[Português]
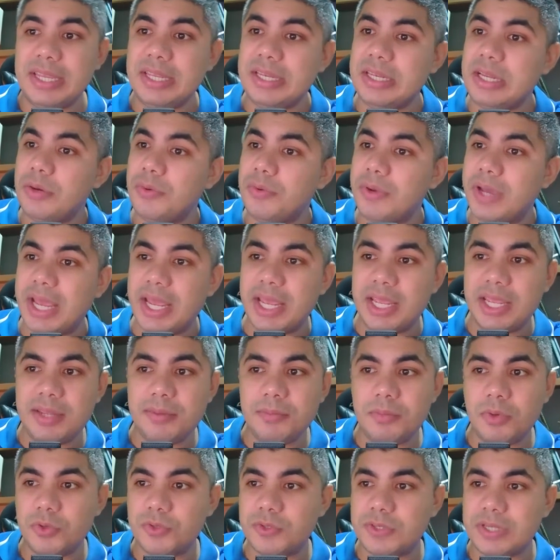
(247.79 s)
e não é
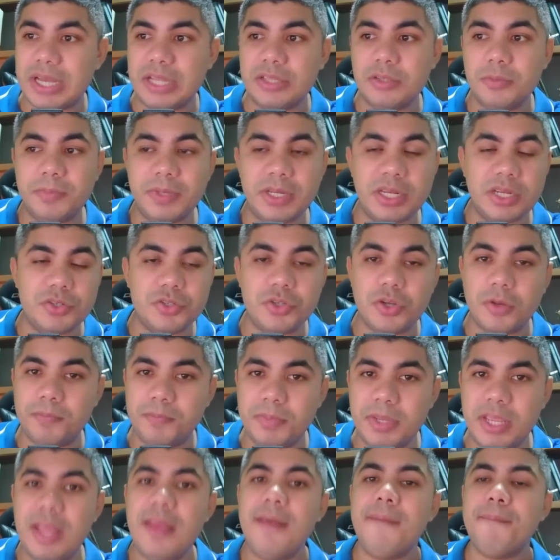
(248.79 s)
reembolsado pela
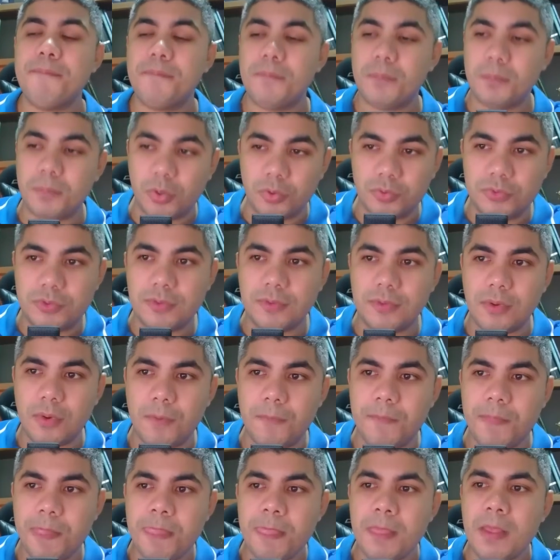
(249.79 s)
Shopee
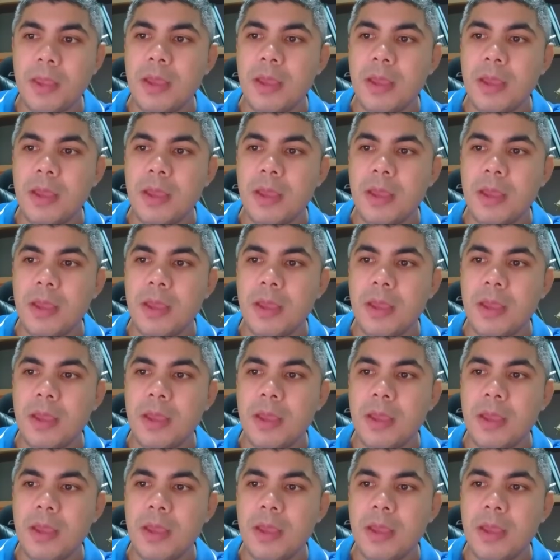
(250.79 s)
pontuou.